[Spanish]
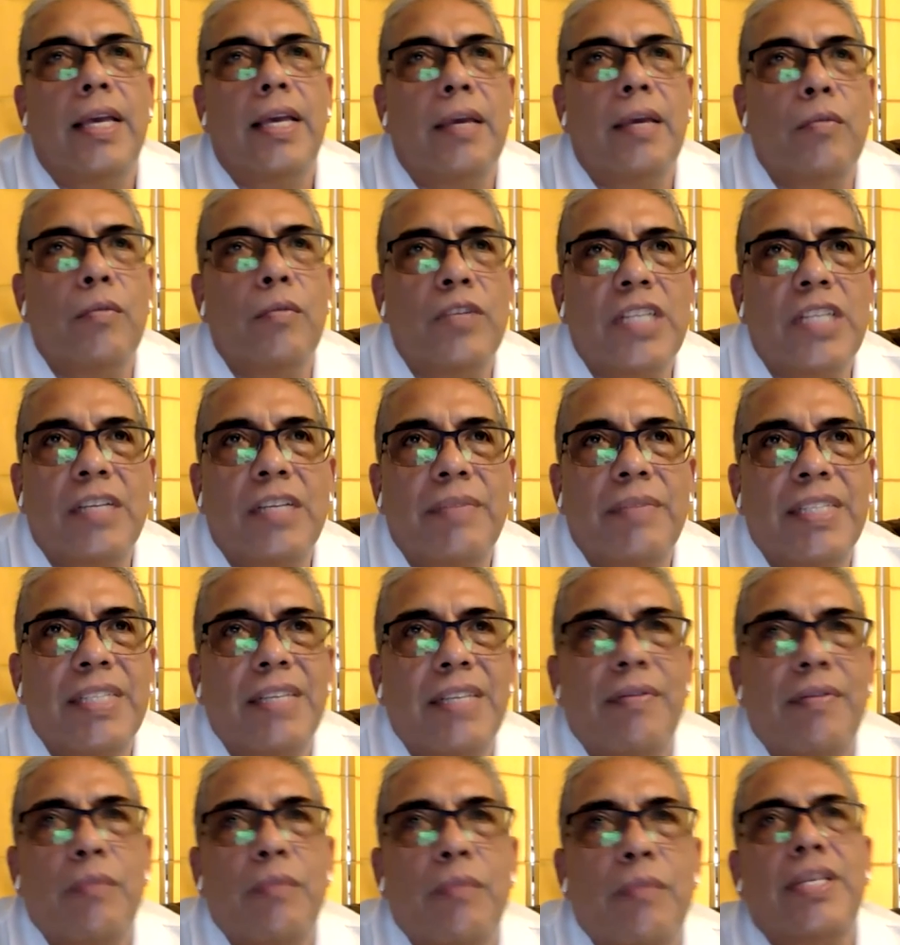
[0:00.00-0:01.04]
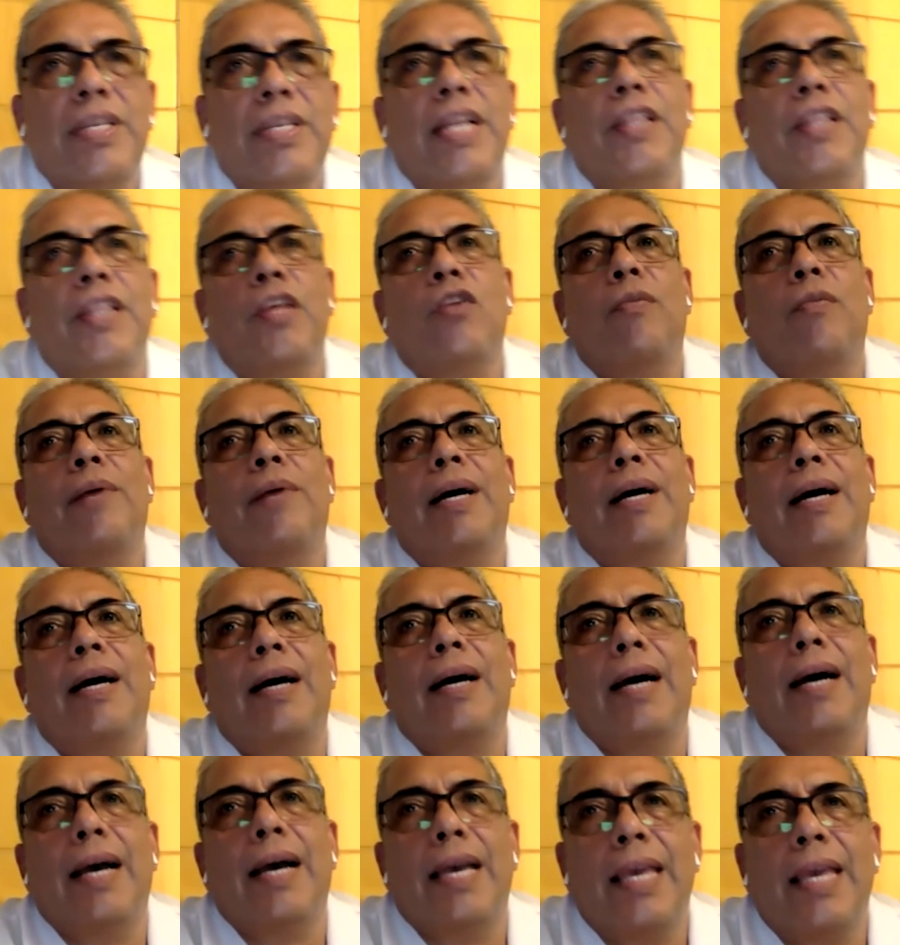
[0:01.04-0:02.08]
Y muchas veces vemos que el niño
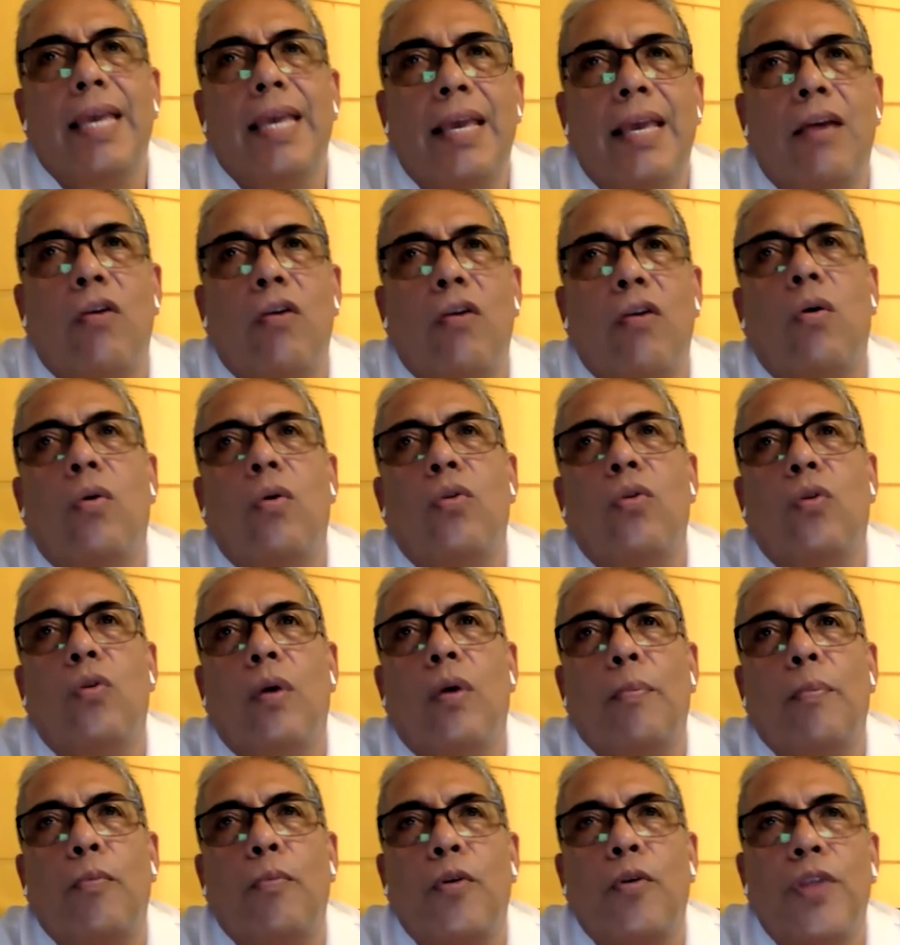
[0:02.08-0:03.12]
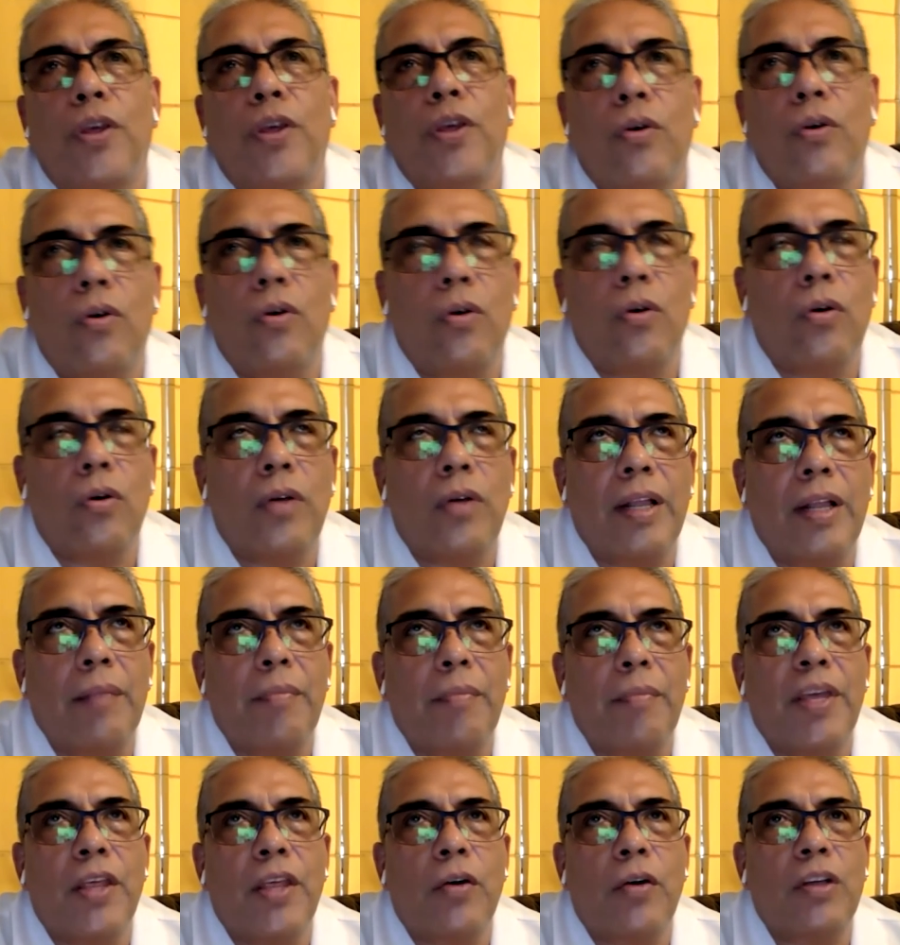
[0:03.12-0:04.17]
va ahí o no ha podido el
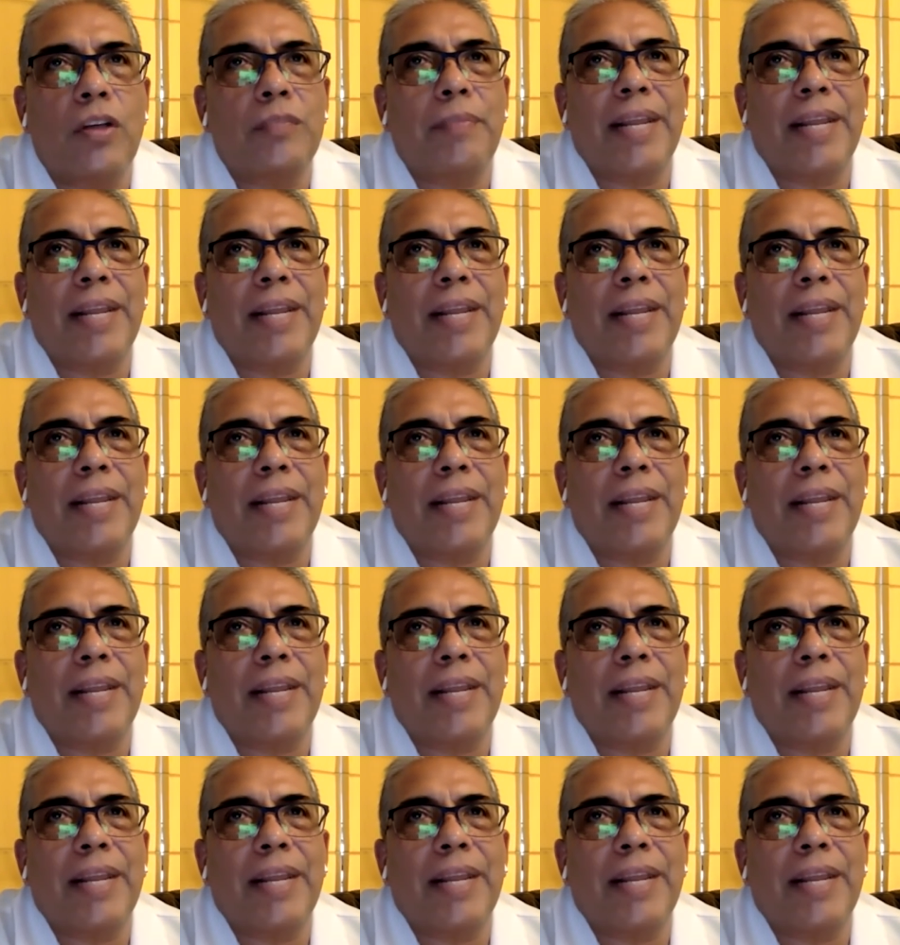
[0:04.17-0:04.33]
médico